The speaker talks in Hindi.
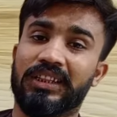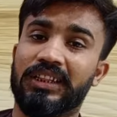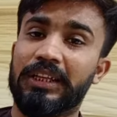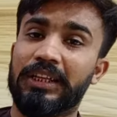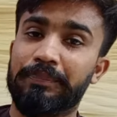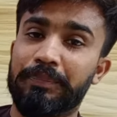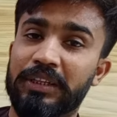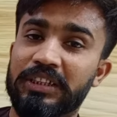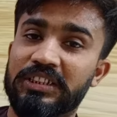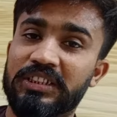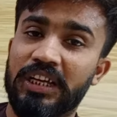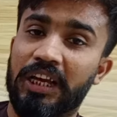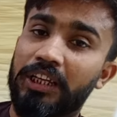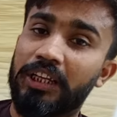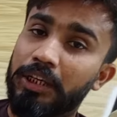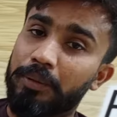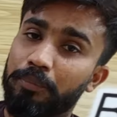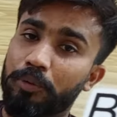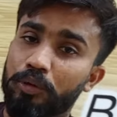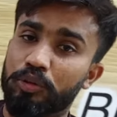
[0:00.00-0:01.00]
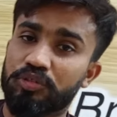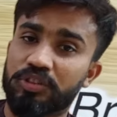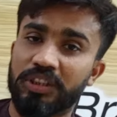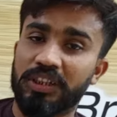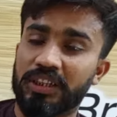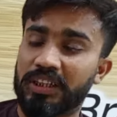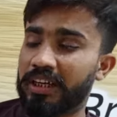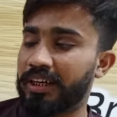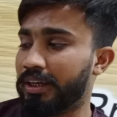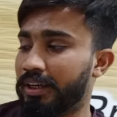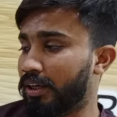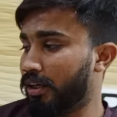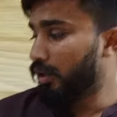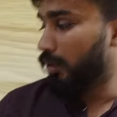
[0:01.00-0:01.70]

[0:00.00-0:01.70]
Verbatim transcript: जितने पीस चाहिए बोस्की के